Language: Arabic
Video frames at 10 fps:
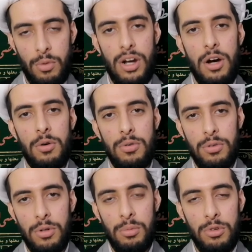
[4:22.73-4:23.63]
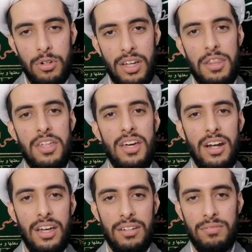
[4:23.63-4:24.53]
وله أمور
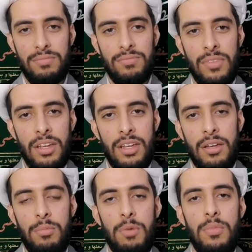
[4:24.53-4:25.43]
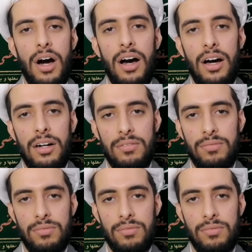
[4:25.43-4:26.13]
كثيرة مما